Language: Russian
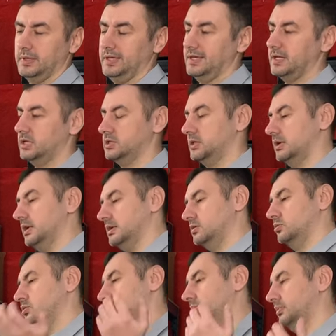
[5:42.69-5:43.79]
И каждый раз
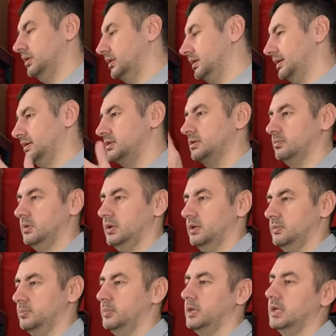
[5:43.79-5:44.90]
нужно было, если
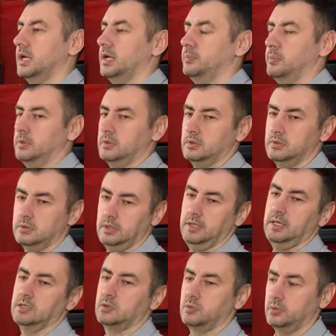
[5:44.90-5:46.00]
мы меняем
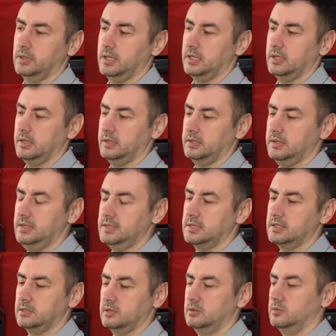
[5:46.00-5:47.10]
леску на диск,